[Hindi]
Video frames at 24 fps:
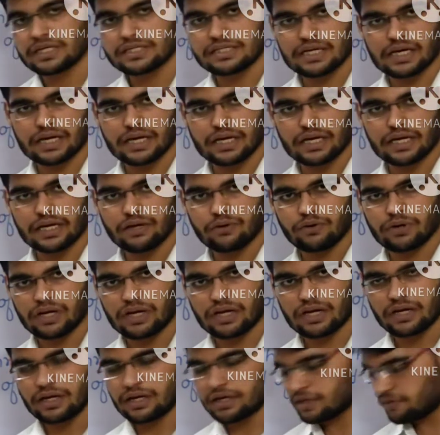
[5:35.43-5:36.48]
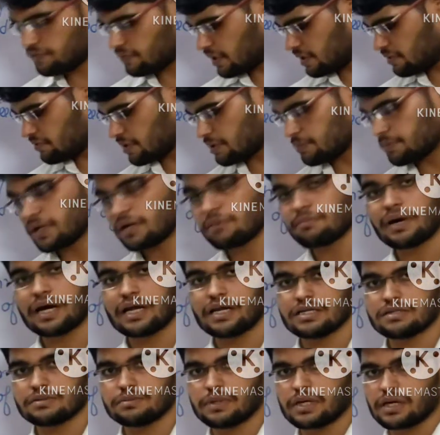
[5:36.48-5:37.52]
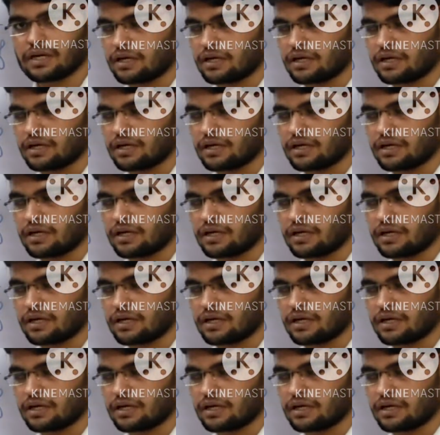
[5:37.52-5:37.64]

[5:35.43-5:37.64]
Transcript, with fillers: प्लस रखेंगे और एक 85 एक बार माइनस में